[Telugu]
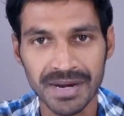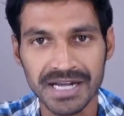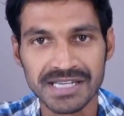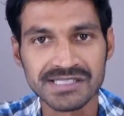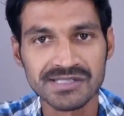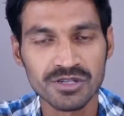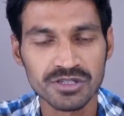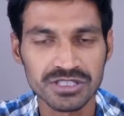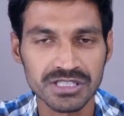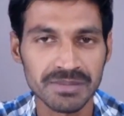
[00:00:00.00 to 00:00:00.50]

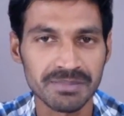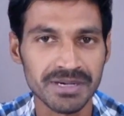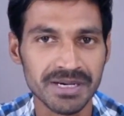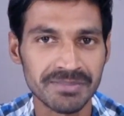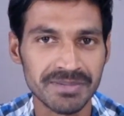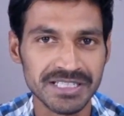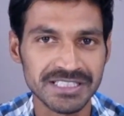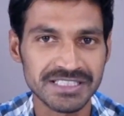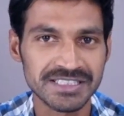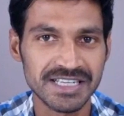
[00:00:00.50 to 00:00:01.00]
ప్రైస్తో
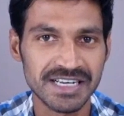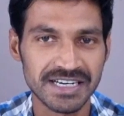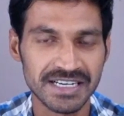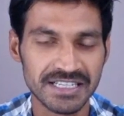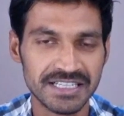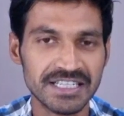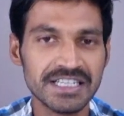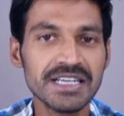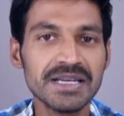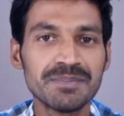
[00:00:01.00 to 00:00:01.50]
చెప్పడం అయితే
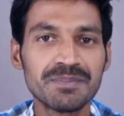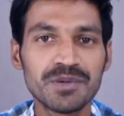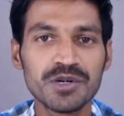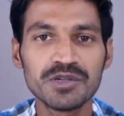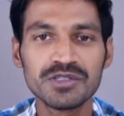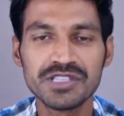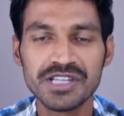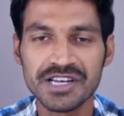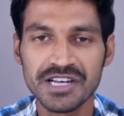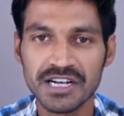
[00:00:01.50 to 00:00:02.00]
జరిగింది ఇప్పుడు
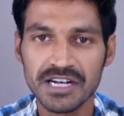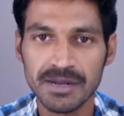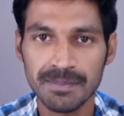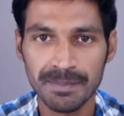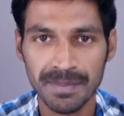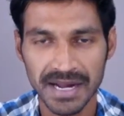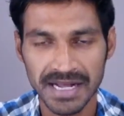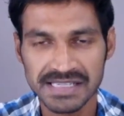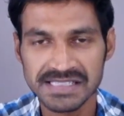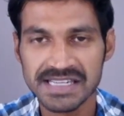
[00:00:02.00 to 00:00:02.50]
దీని యొక్క
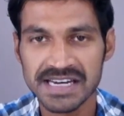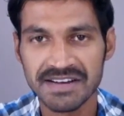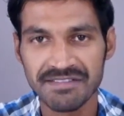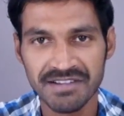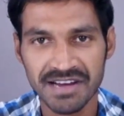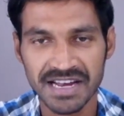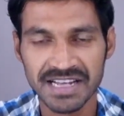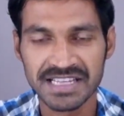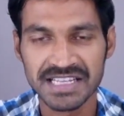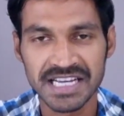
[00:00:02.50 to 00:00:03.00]
ప్రైస్
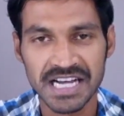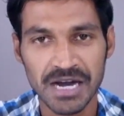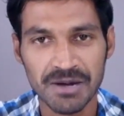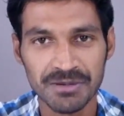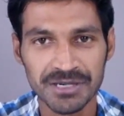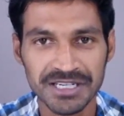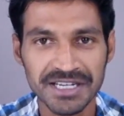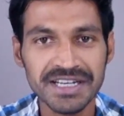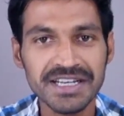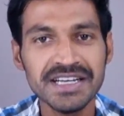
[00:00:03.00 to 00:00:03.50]
రివీల్ అయింది
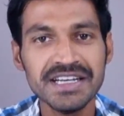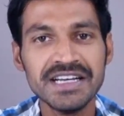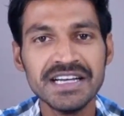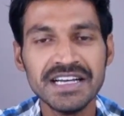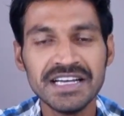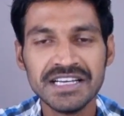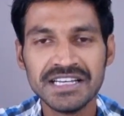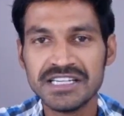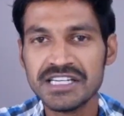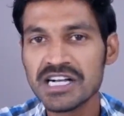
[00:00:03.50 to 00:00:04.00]
కాబట్టి
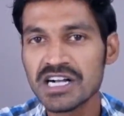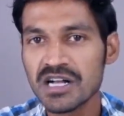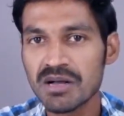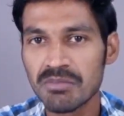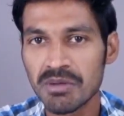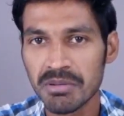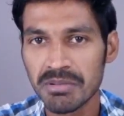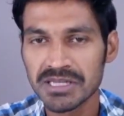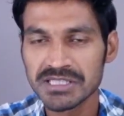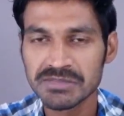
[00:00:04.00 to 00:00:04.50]
ఈ యొక్క
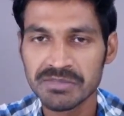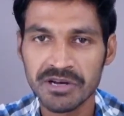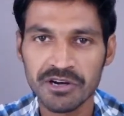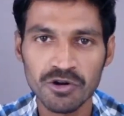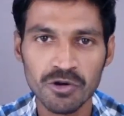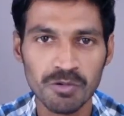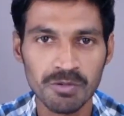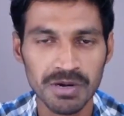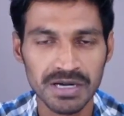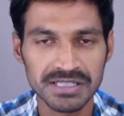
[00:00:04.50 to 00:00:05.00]
మొబైల్స్
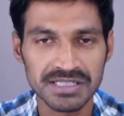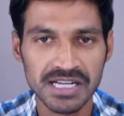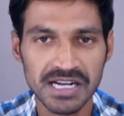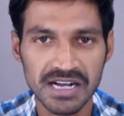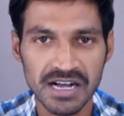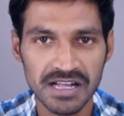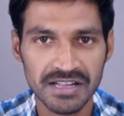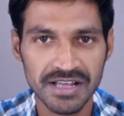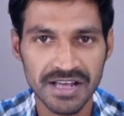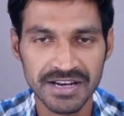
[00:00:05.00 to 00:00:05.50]
మనకు వర్త
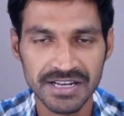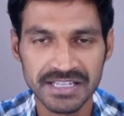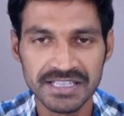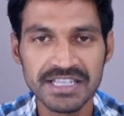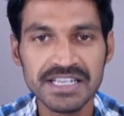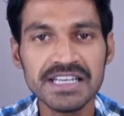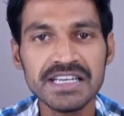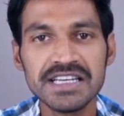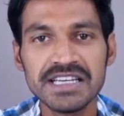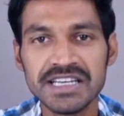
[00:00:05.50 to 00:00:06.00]

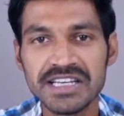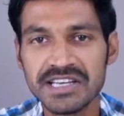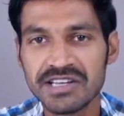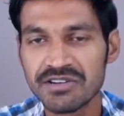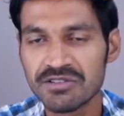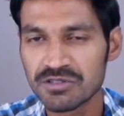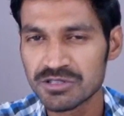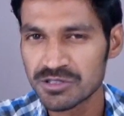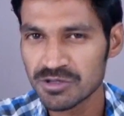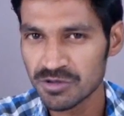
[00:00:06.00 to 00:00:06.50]
కాదనేది ఈ
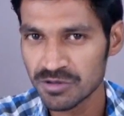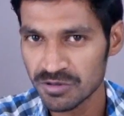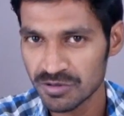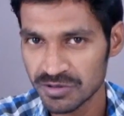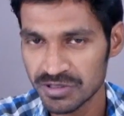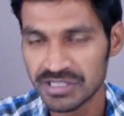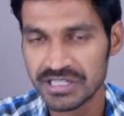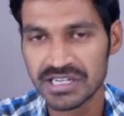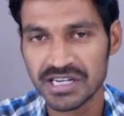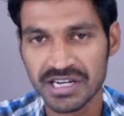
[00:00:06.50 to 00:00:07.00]
రోజు
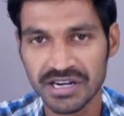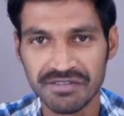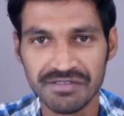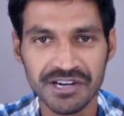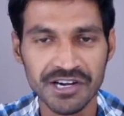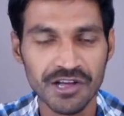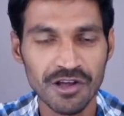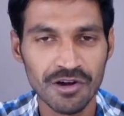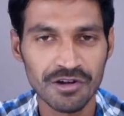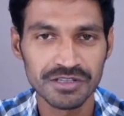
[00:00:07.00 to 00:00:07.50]
ఈ యొక్క
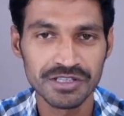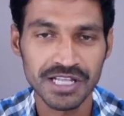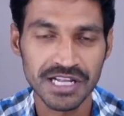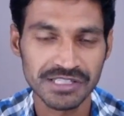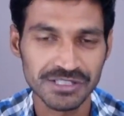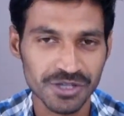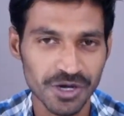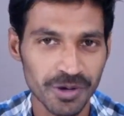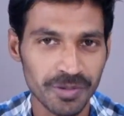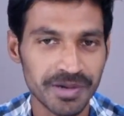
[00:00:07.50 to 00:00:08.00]
వీడియోలో
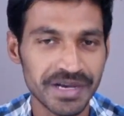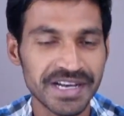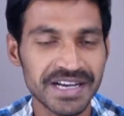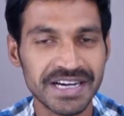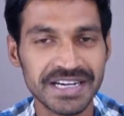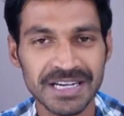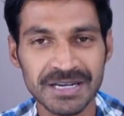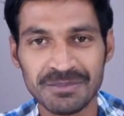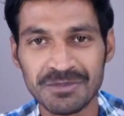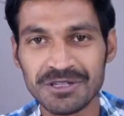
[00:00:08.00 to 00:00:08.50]
తెలుసుకోబోయే
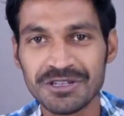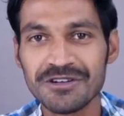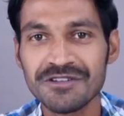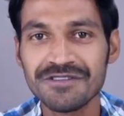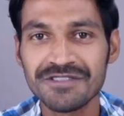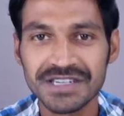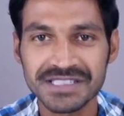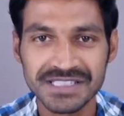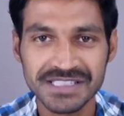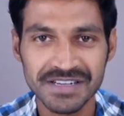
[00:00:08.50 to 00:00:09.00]
కంటే ముందు
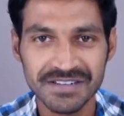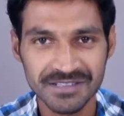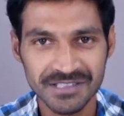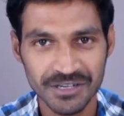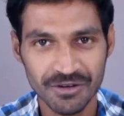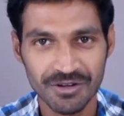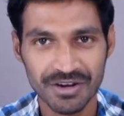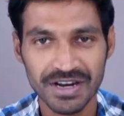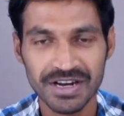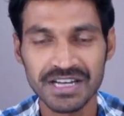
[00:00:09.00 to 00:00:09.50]
ఫస్ట్ టైం
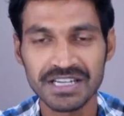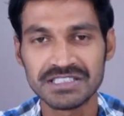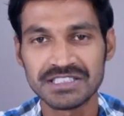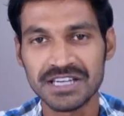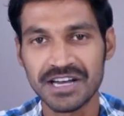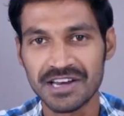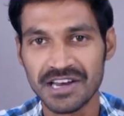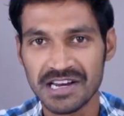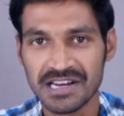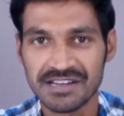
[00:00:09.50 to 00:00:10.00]
ఎవరైనా
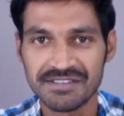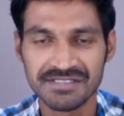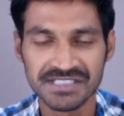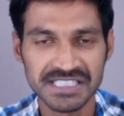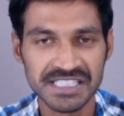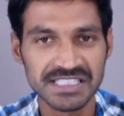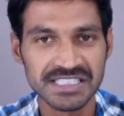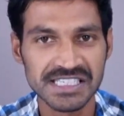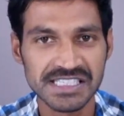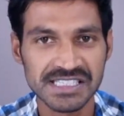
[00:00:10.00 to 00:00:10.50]
ఛానల్ని
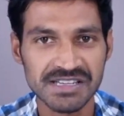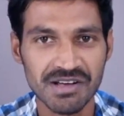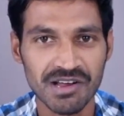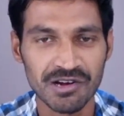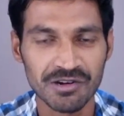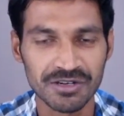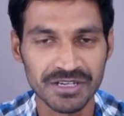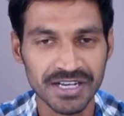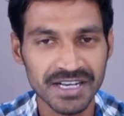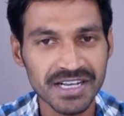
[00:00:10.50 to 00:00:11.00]
విజిట్ చేసే
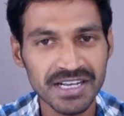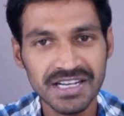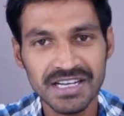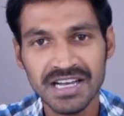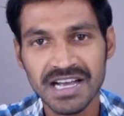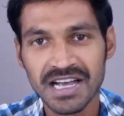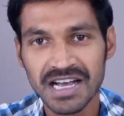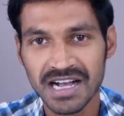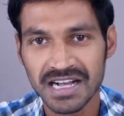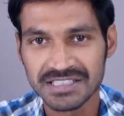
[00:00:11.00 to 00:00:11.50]
వాళ్ళు ఉంటే
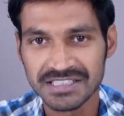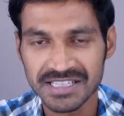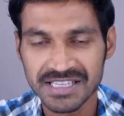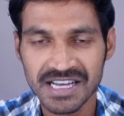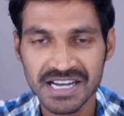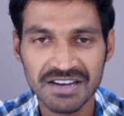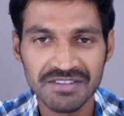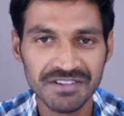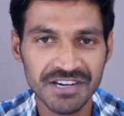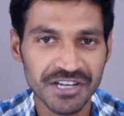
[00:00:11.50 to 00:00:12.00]

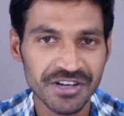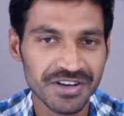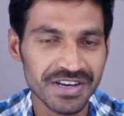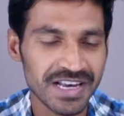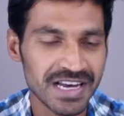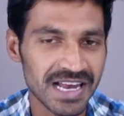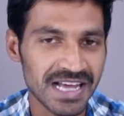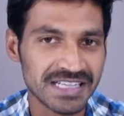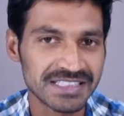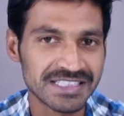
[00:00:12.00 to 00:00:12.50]
ఖచ్చితంగా వీడియోని
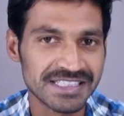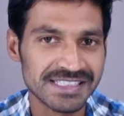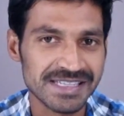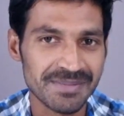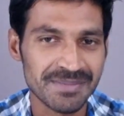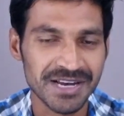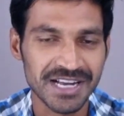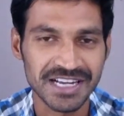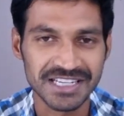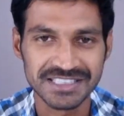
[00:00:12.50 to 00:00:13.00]
లైక్ చేసే
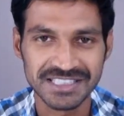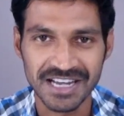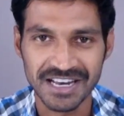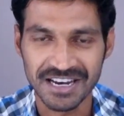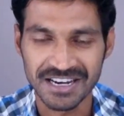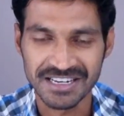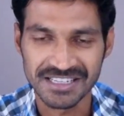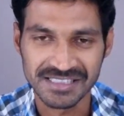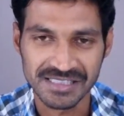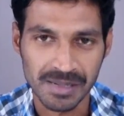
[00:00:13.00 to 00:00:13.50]
మన
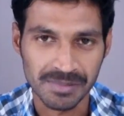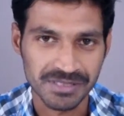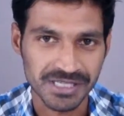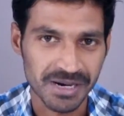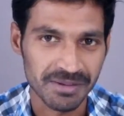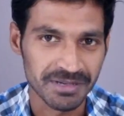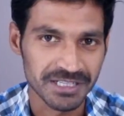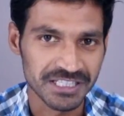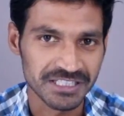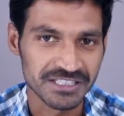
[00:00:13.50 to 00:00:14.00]
ఛానల్ని
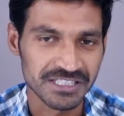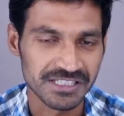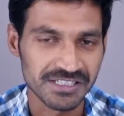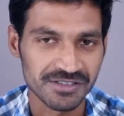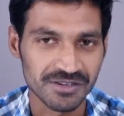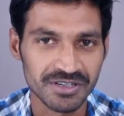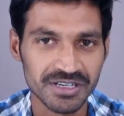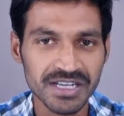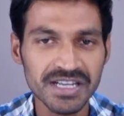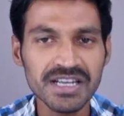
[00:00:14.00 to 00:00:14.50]
సబ్స్క్రైబ్ అయితే
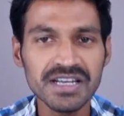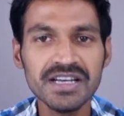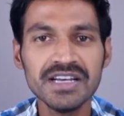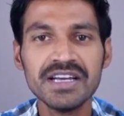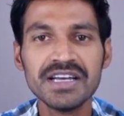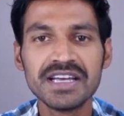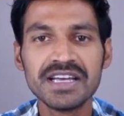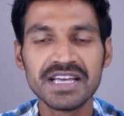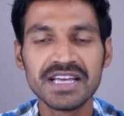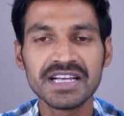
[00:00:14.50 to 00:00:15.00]
చేసుకోండి
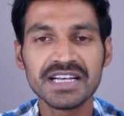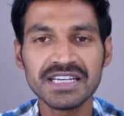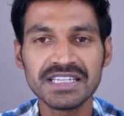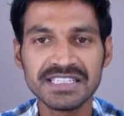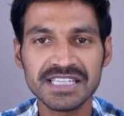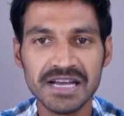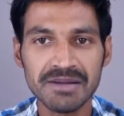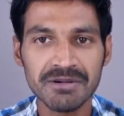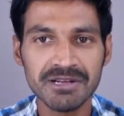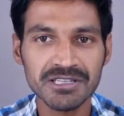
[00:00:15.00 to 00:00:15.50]
ఇంకా
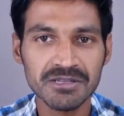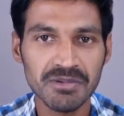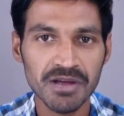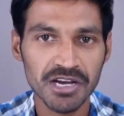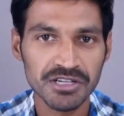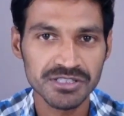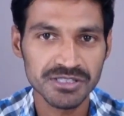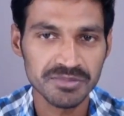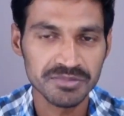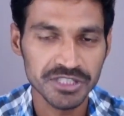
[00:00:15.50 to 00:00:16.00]
ఏమాత్రం
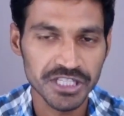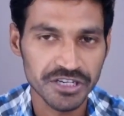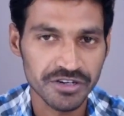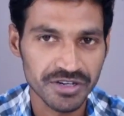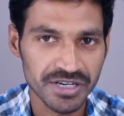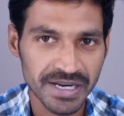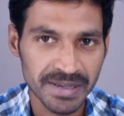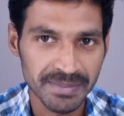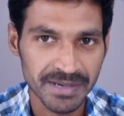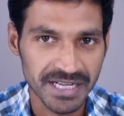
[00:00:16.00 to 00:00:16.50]
ఆలోచన
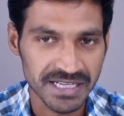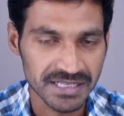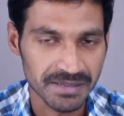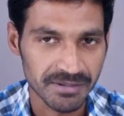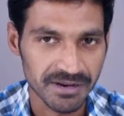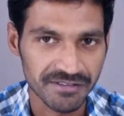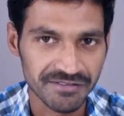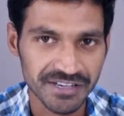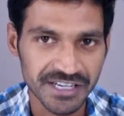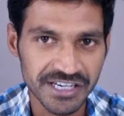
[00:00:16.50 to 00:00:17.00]
చేయకుండా ఇప్పుడైతే
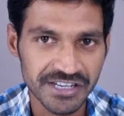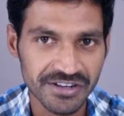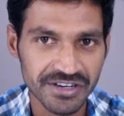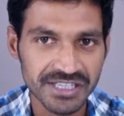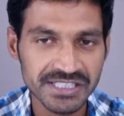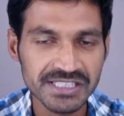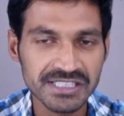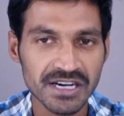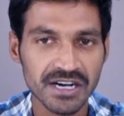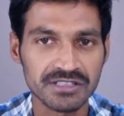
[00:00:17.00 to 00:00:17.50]
మనం
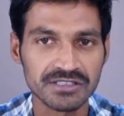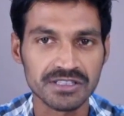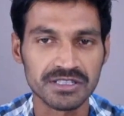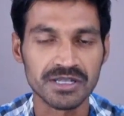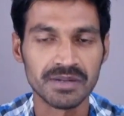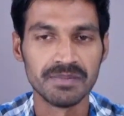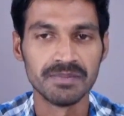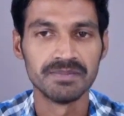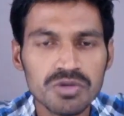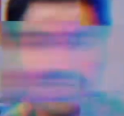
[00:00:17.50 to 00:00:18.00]
వీడియోని స్టార్ట్
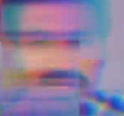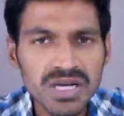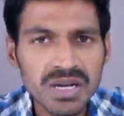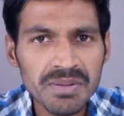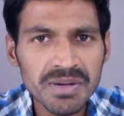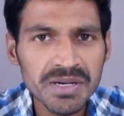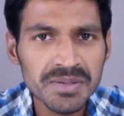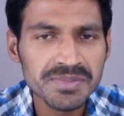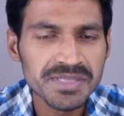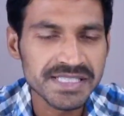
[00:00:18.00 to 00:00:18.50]
చేద్దాం ముందుగా
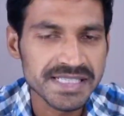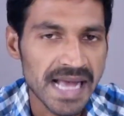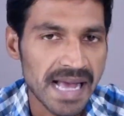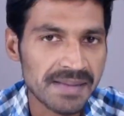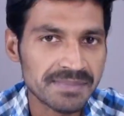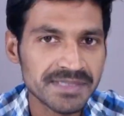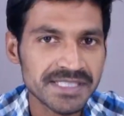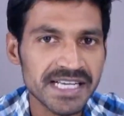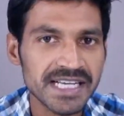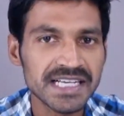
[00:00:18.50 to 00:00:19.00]
మనం
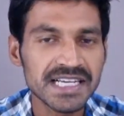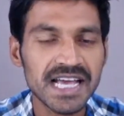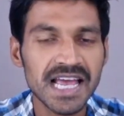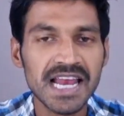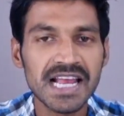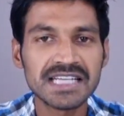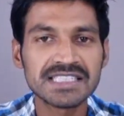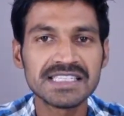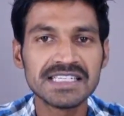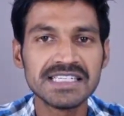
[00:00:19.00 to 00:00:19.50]
శాంసంగ్
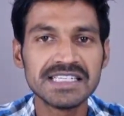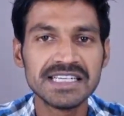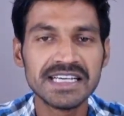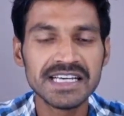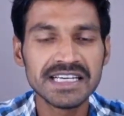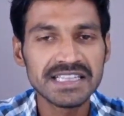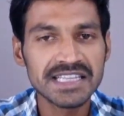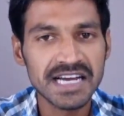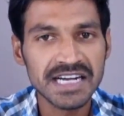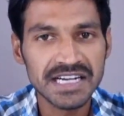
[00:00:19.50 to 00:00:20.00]
గెలాక్సీ
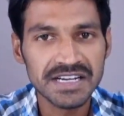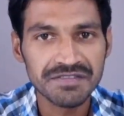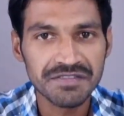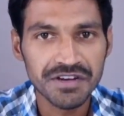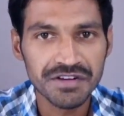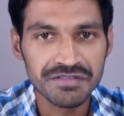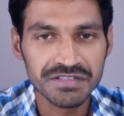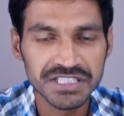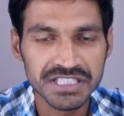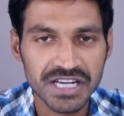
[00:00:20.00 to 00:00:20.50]
ఏ థర్టీ
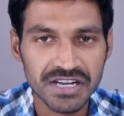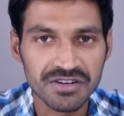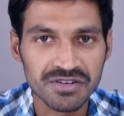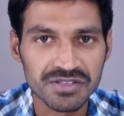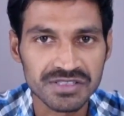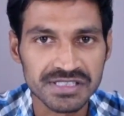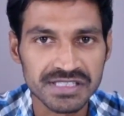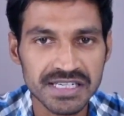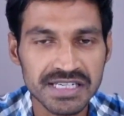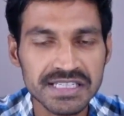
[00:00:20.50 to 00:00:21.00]
ఫోర్ విషయానికి
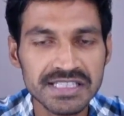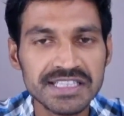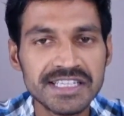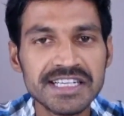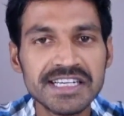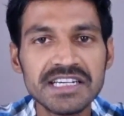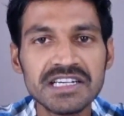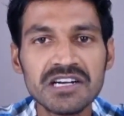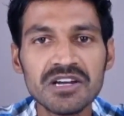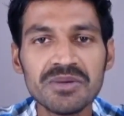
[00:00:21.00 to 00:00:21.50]
వస్తే
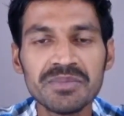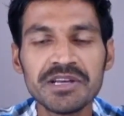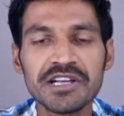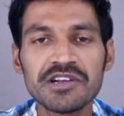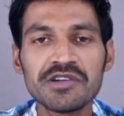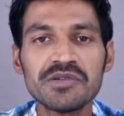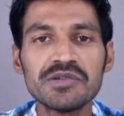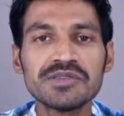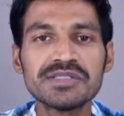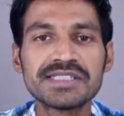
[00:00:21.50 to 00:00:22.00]
దీంట్లో
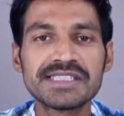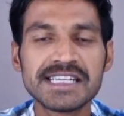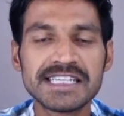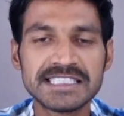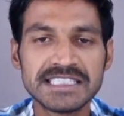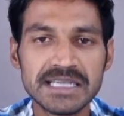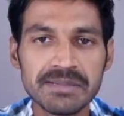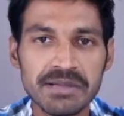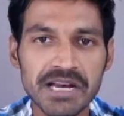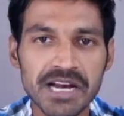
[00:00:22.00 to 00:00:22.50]
మీకు సిక్స్